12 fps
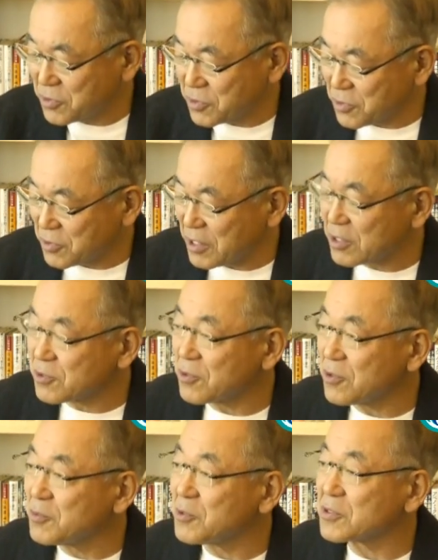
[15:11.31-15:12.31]
ことだ
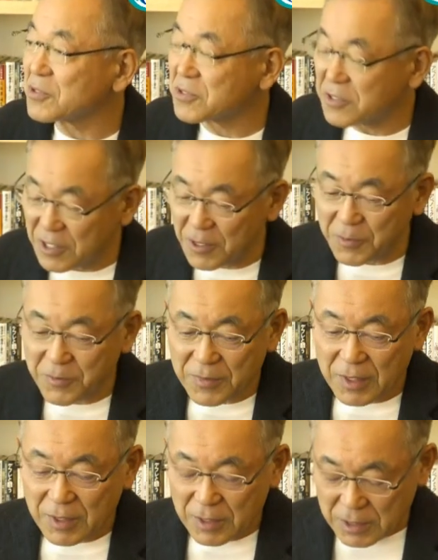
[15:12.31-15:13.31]
と思うんですね。
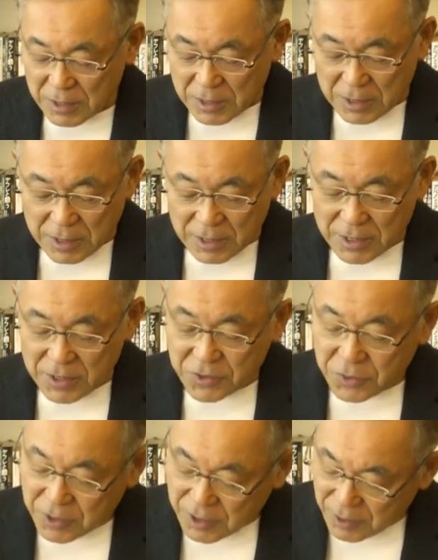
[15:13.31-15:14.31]
はい、
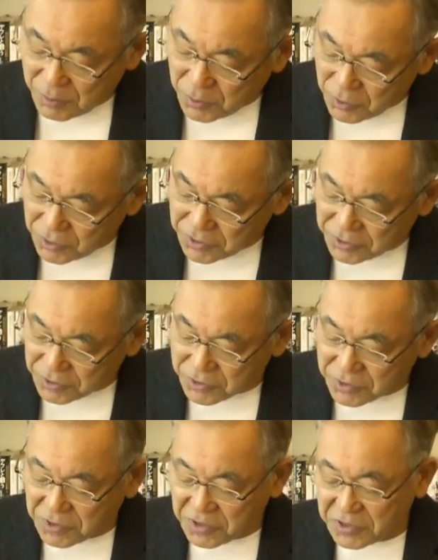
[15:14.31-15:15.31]
それからもう一
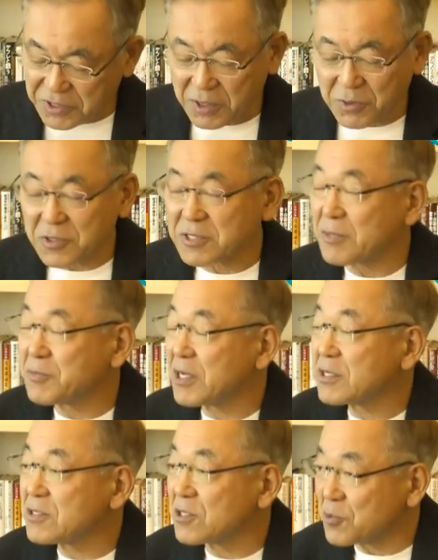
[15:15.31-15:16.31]
つのですね、この
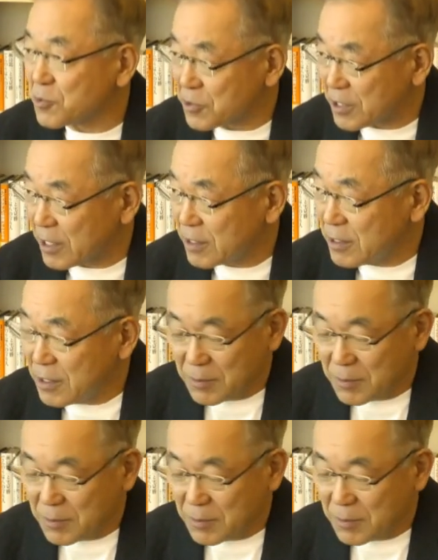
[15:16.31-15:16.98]
サプライチェーンの問題、